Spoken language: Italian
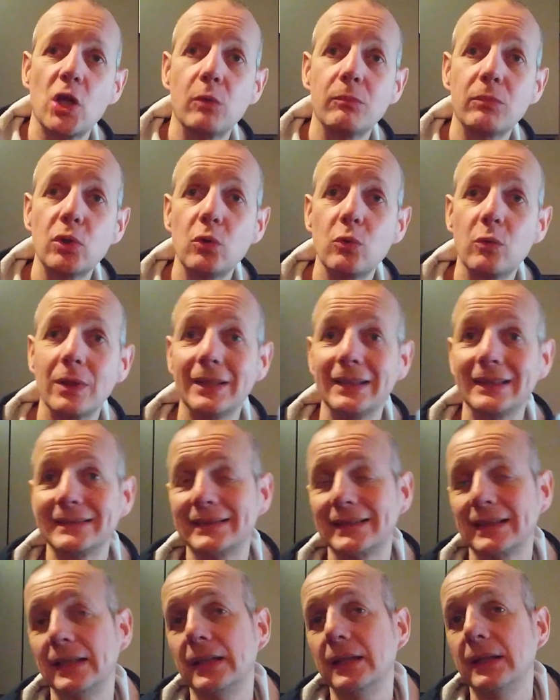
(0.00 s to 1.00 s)
Tom
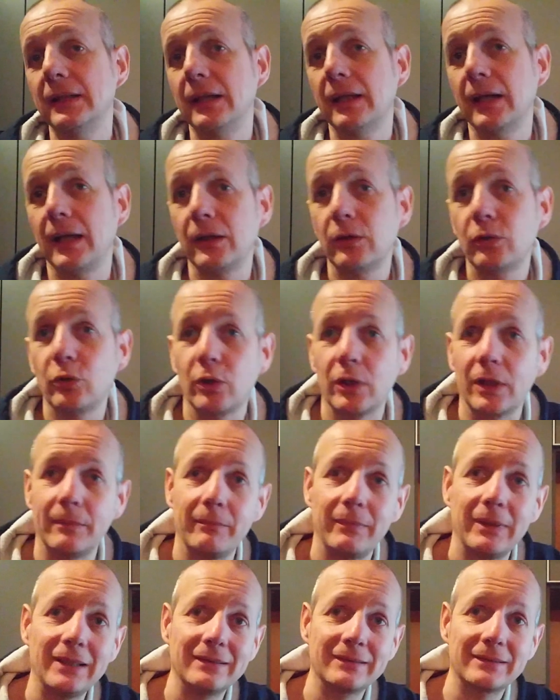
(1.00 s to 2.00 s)
Brewers. Allora,
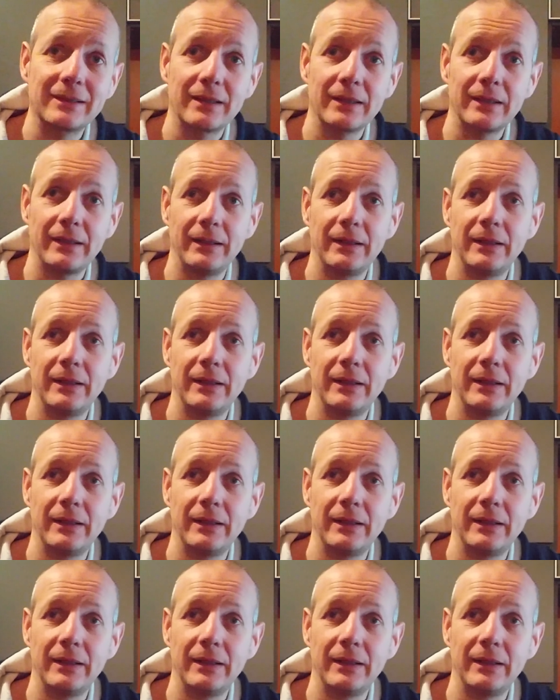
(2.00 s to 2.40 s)
mentre